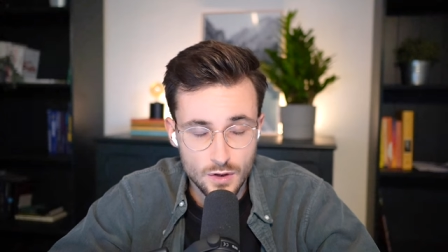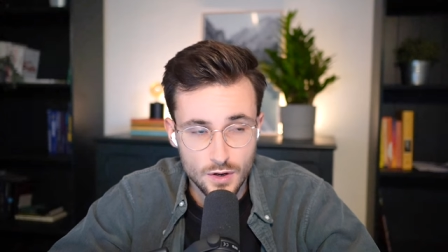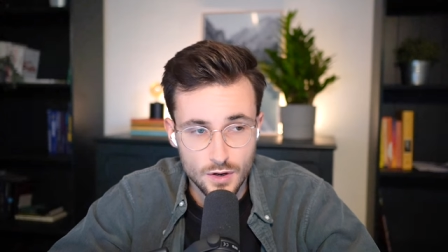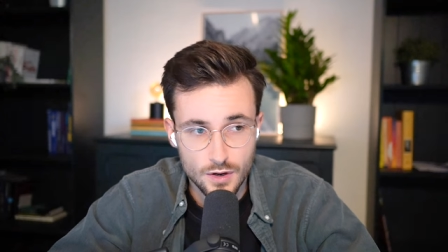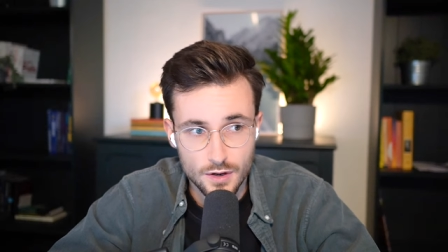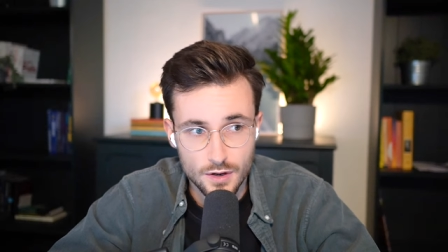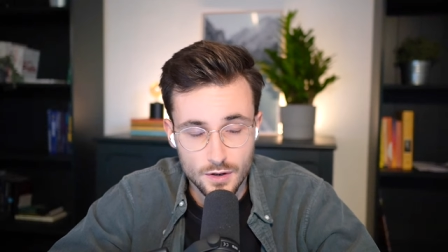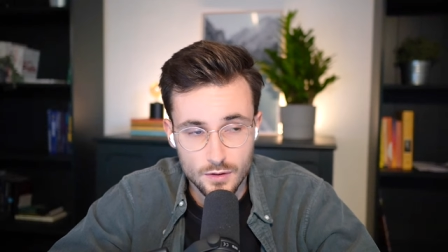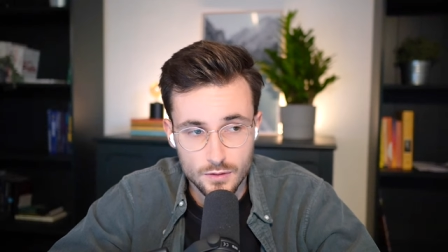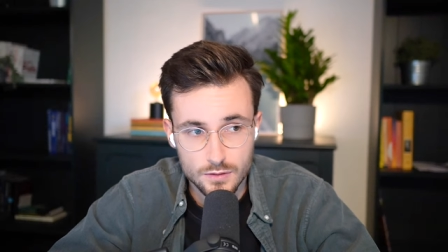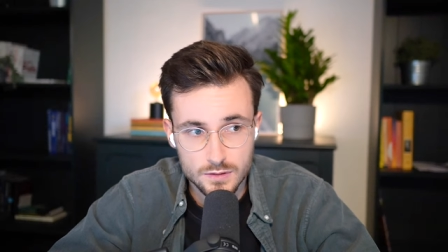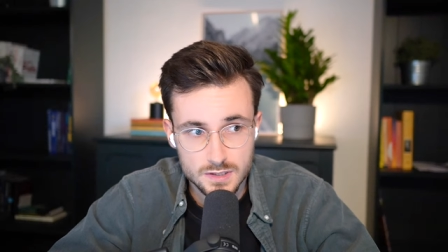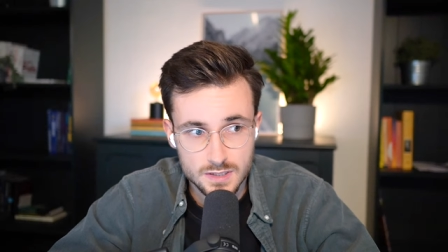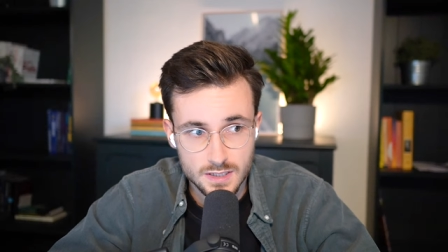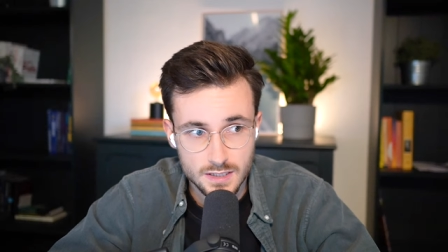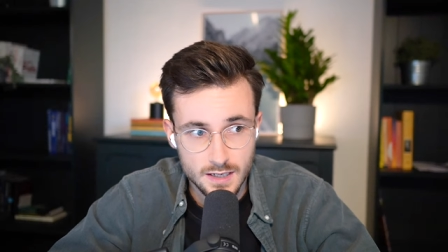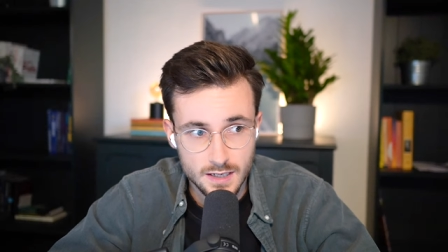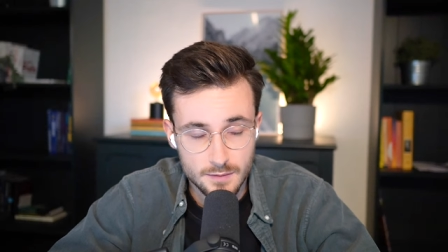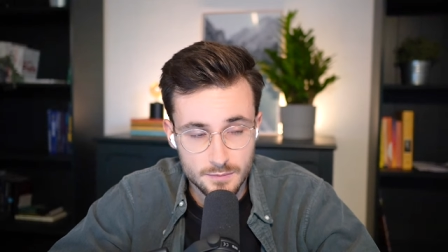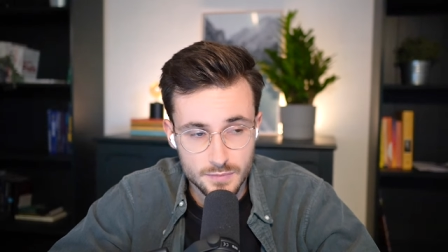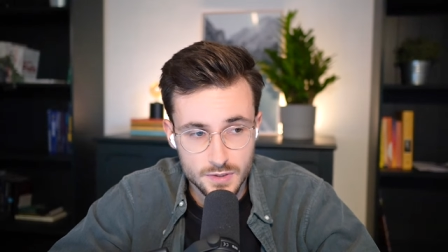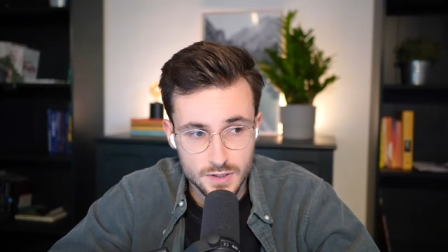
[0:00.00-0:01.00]
Äh, und
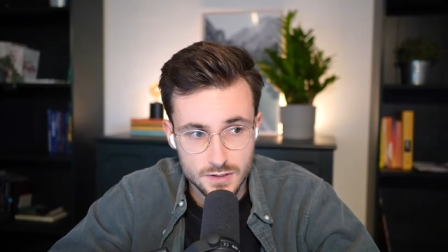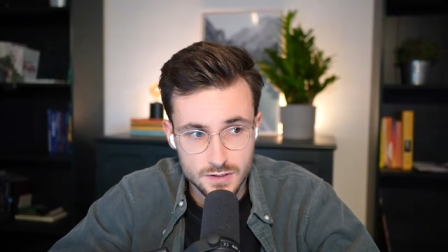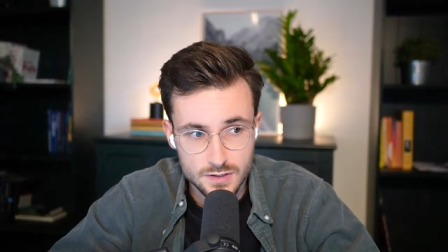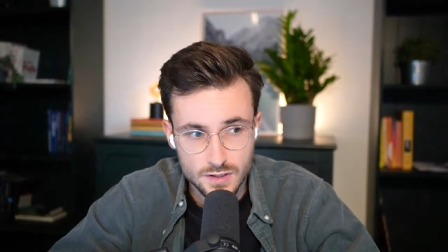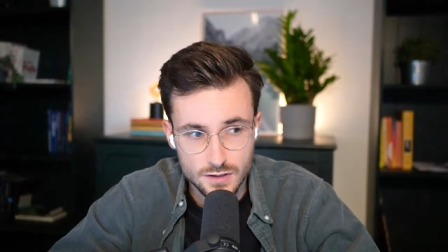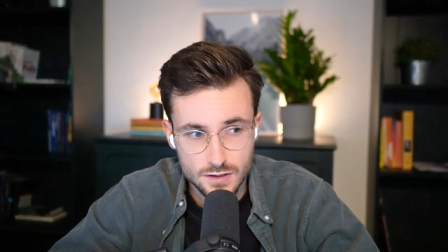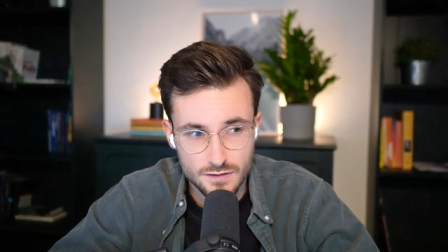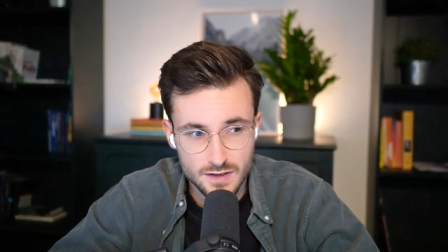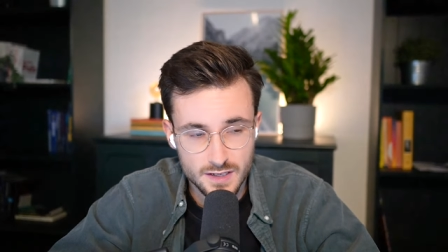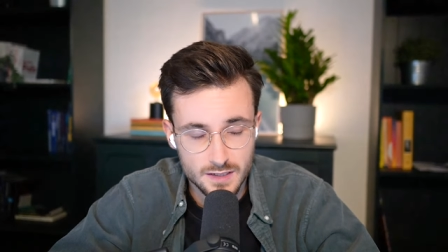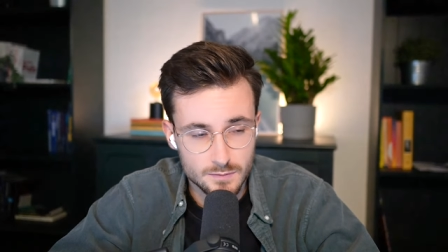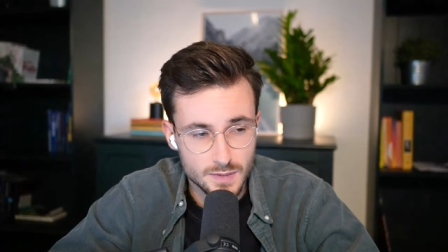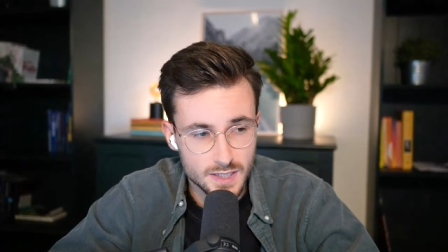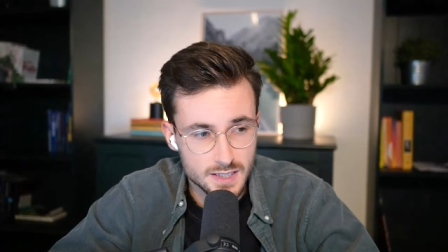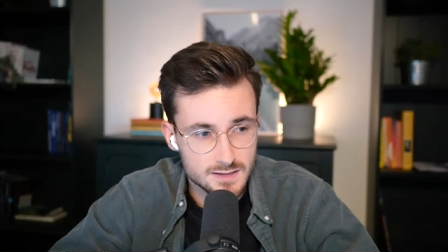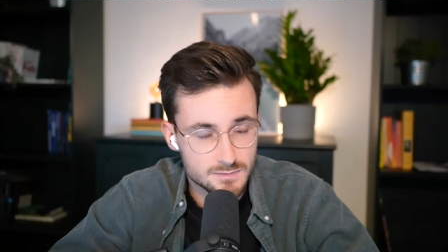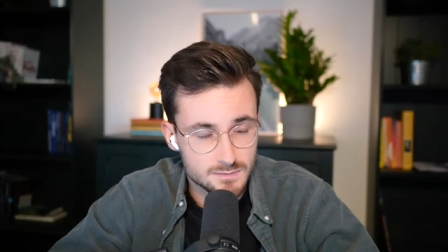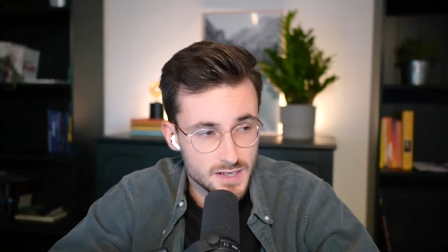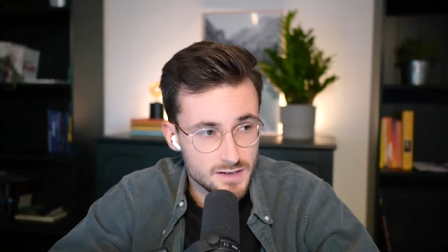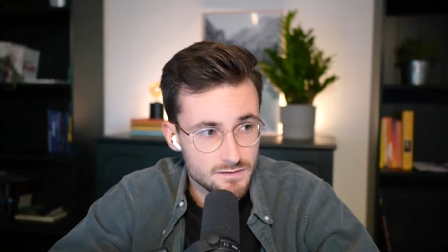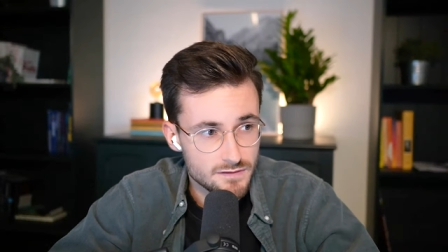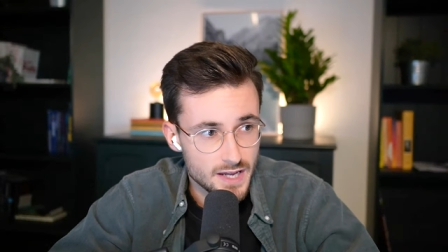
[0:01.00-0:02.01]
dann habe ich, während
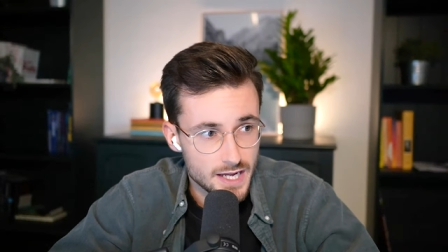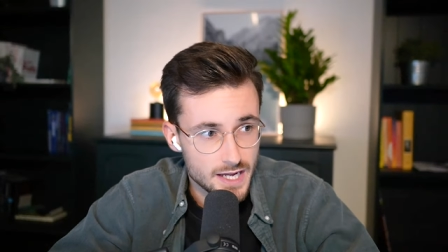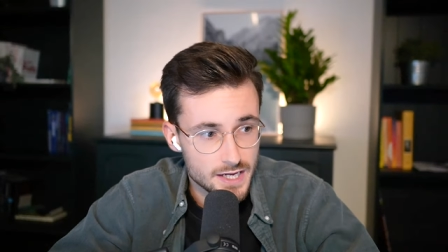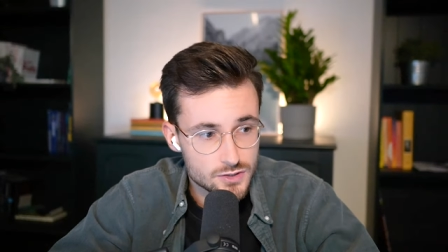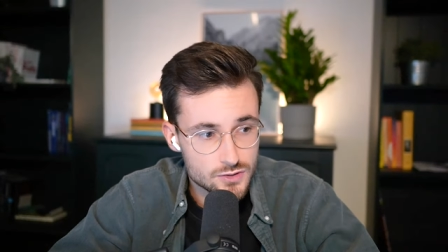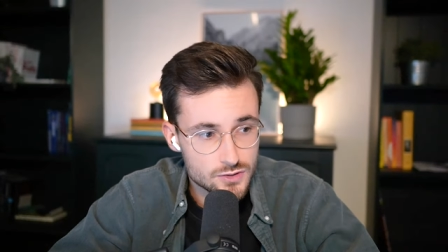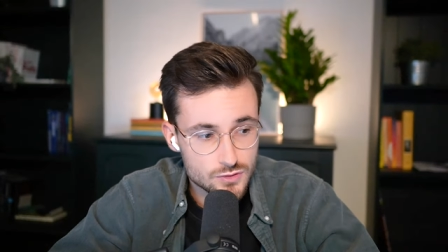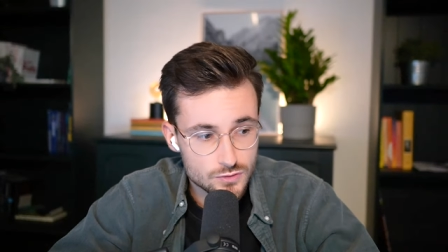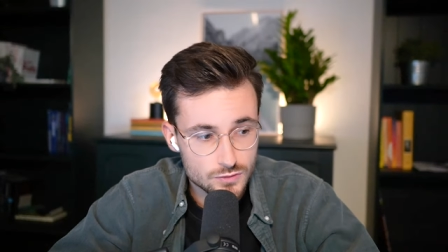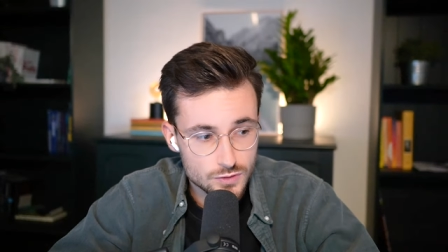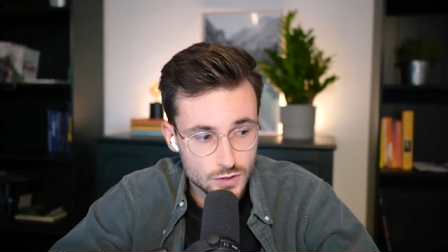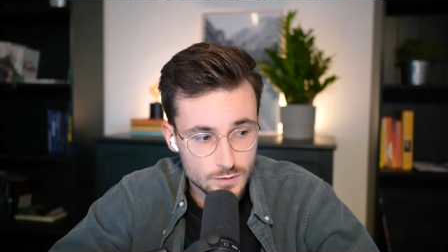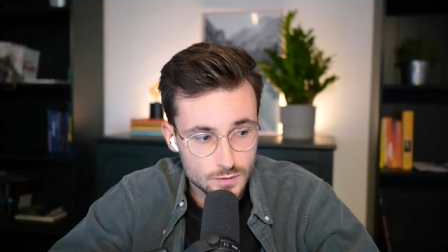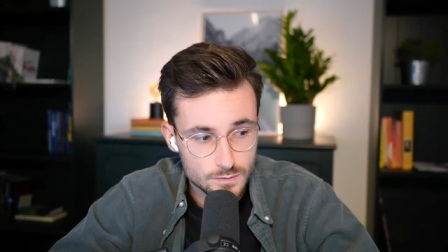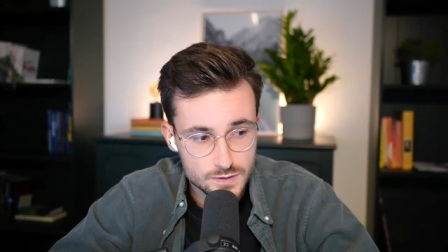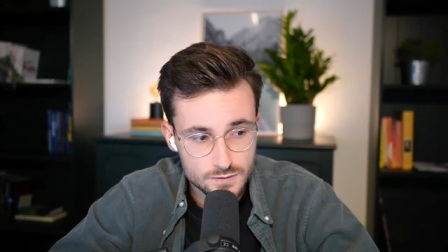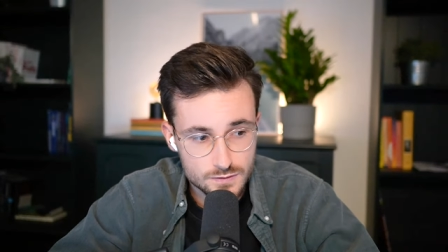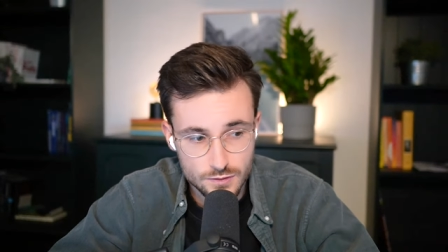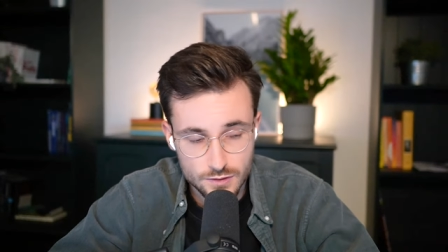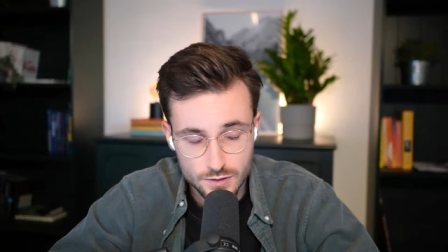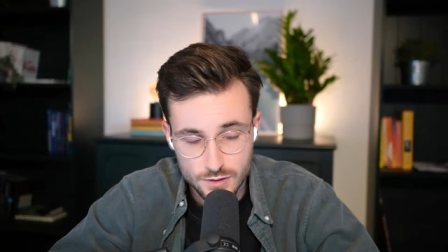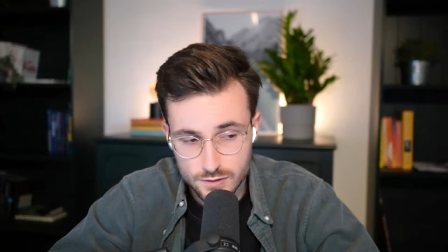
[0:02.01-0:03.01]
meines
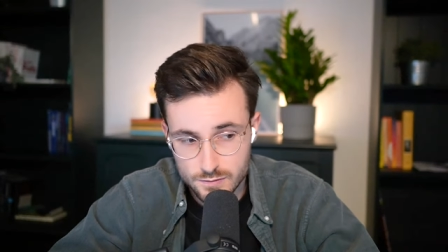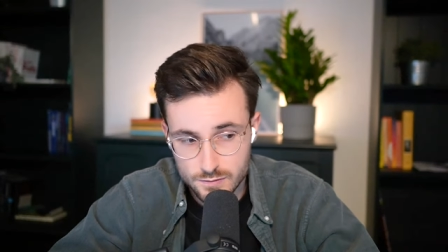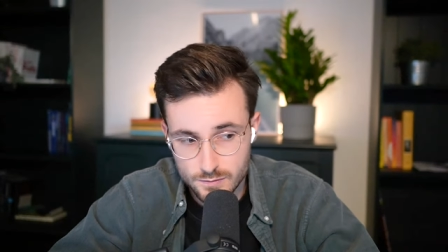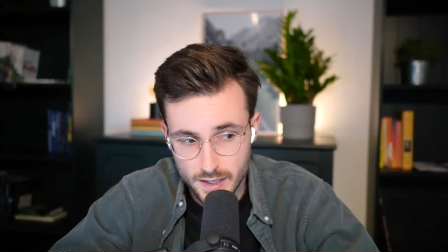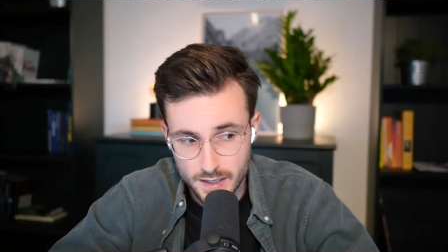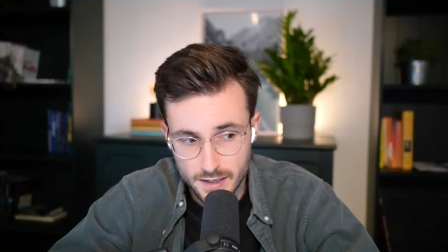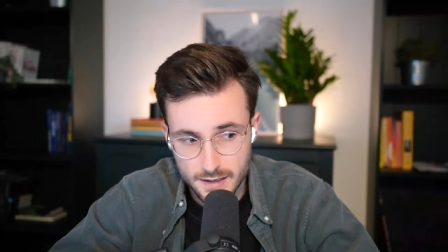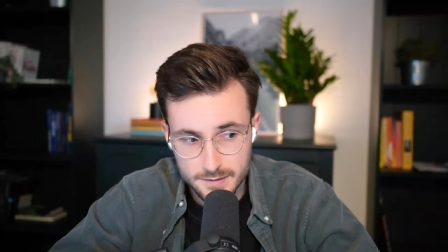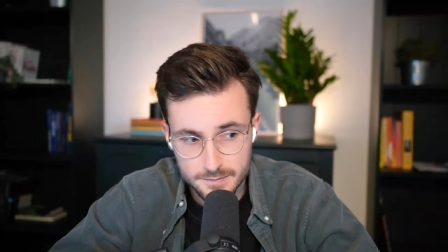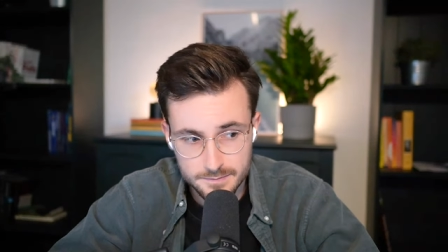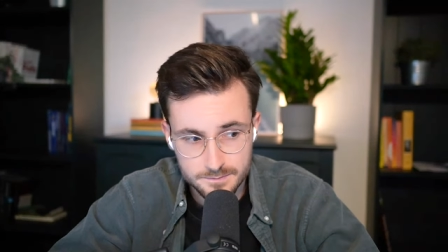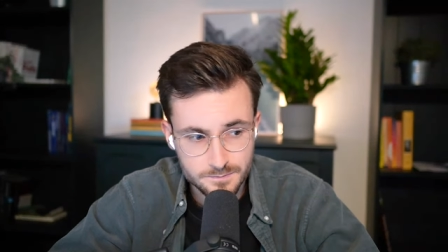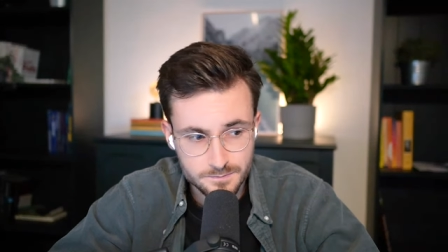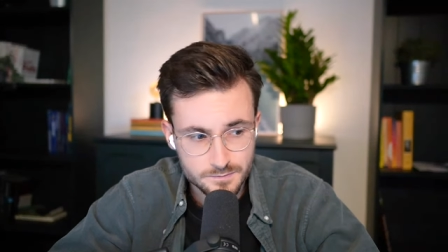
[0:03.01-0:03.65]
BWL-Studiums wurde ich mal